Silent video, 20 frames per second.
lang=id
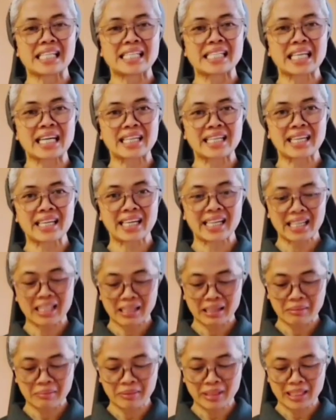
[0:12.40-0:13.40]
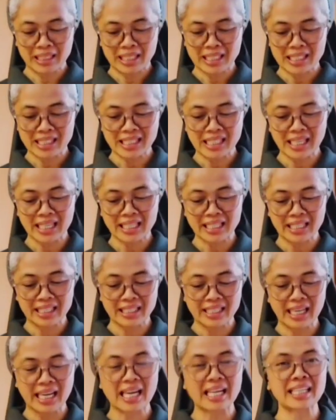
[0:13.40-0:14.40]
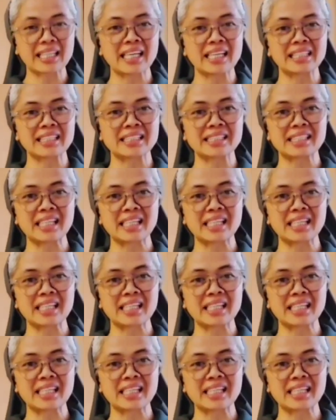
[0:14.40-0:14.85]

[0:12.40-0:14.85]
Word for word: Saya mengisi agenda harian